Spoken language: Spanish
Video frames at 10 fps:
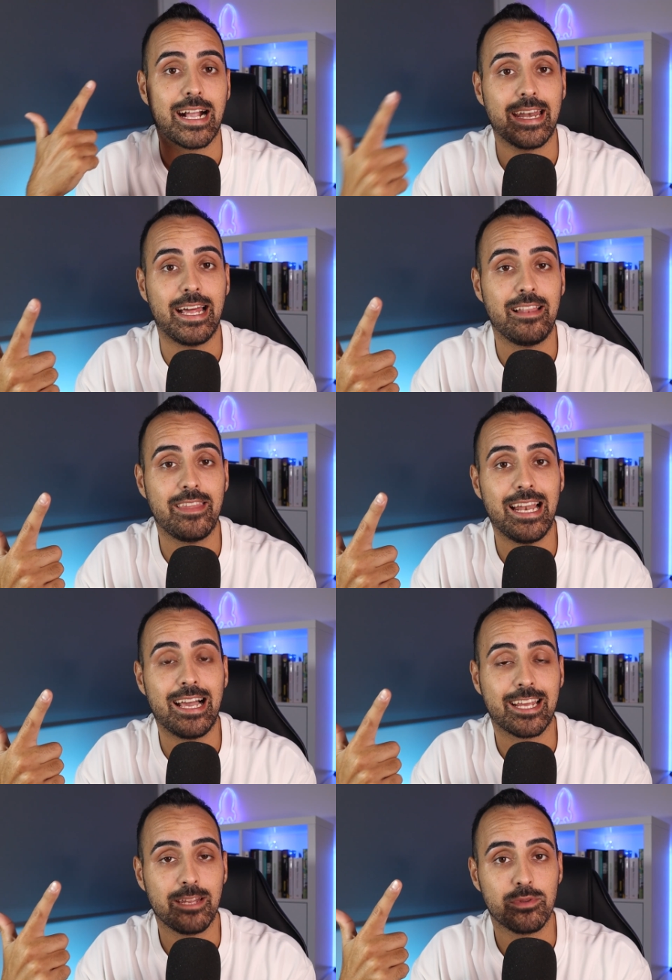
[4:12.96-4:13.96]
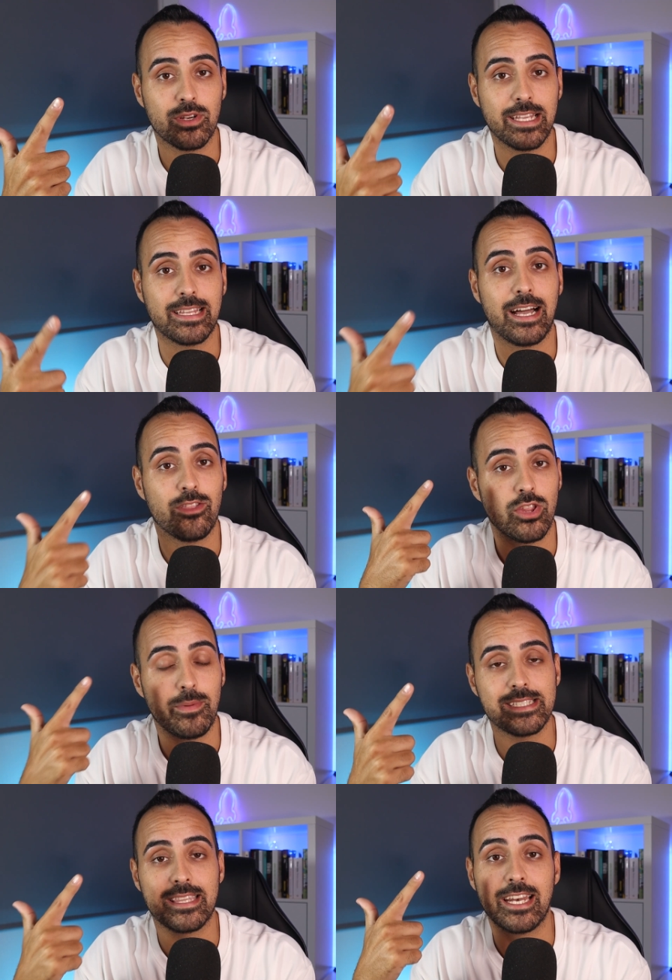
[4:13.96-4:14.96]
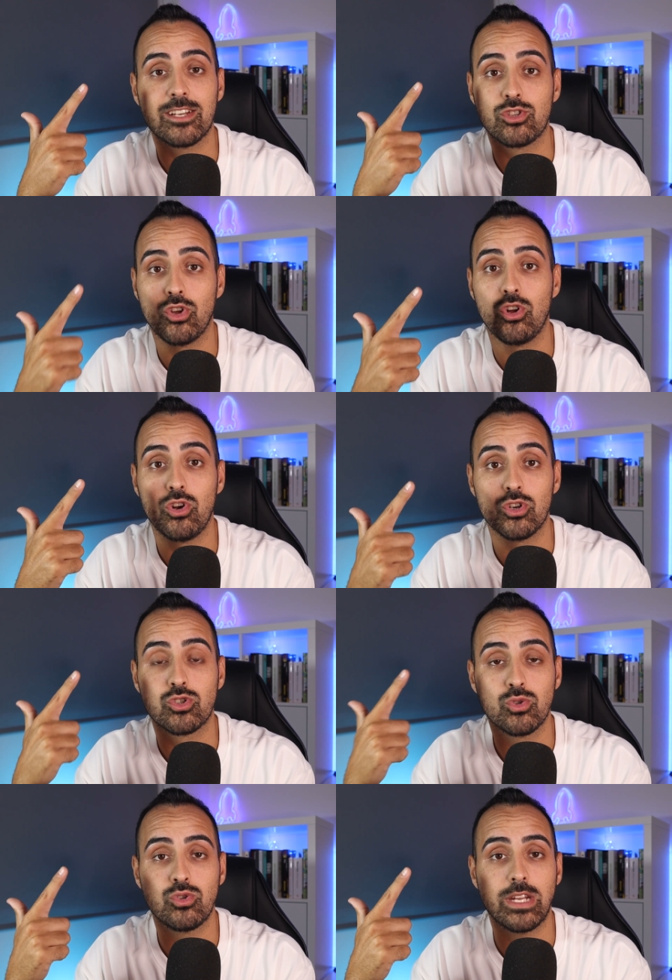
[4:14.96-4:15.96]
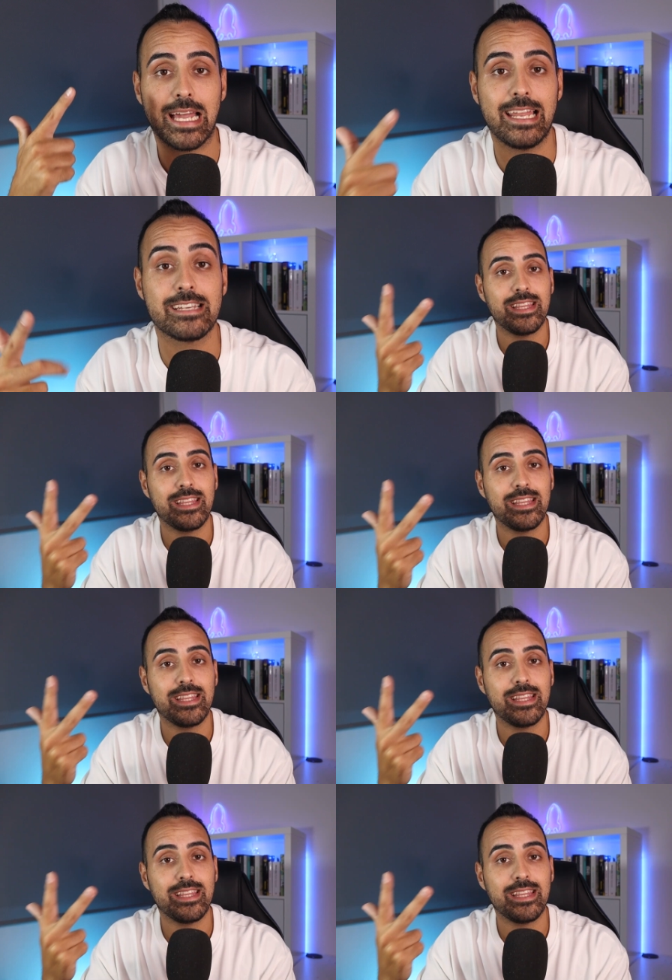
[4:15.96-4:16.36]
canal de la criptoneta, donde vais a tener todos los tutoriales,